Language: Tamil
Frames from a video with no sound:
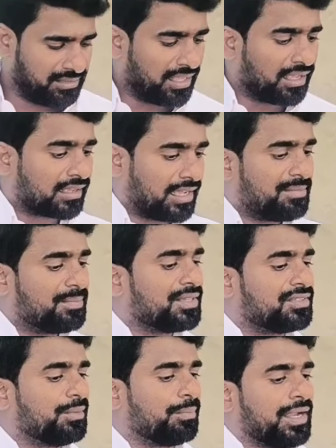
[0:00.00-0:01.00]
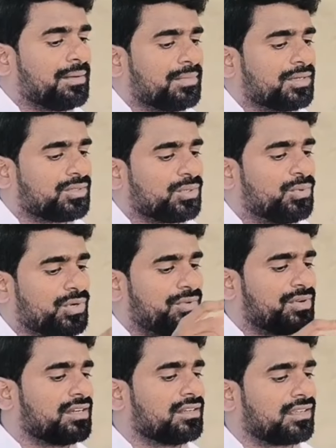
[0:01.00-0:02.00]
இந்த கைபேசி
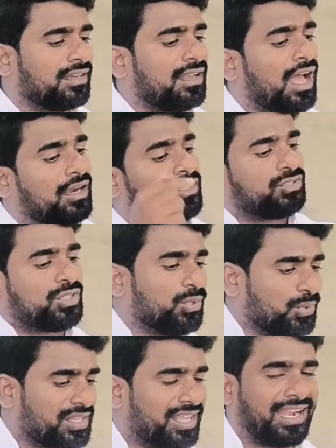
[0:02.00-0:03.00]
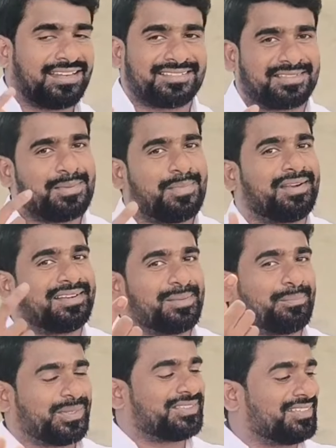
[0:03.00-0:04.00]
பயன்படுத்தக்கூடியவர்களுக்கெல்லாம் அடுத்த நொடியே அண்ணன்
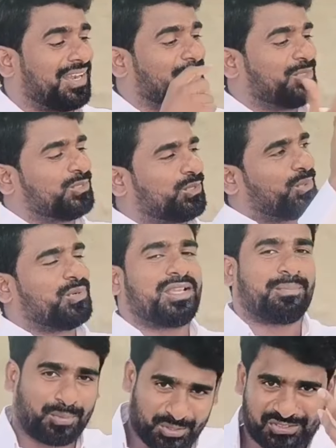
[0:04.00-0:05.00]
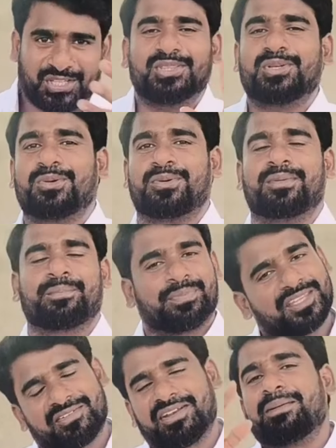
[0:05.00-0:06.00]
சீமானனை பேசின அடுத்த நொடியே போய் சேர்ந்துடும்
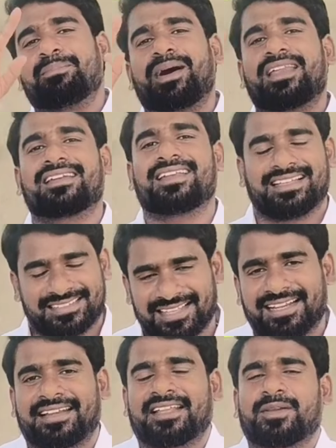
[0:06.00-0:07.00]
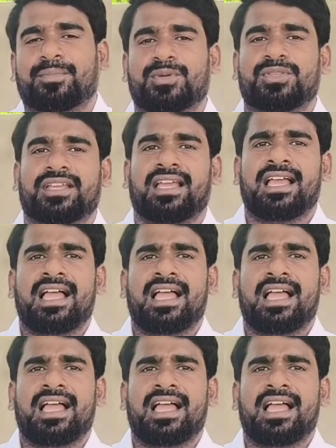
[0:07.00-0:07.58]
நீங்கள் வேணால் பாருங்களேன் இதுதான் நடக்க போகுது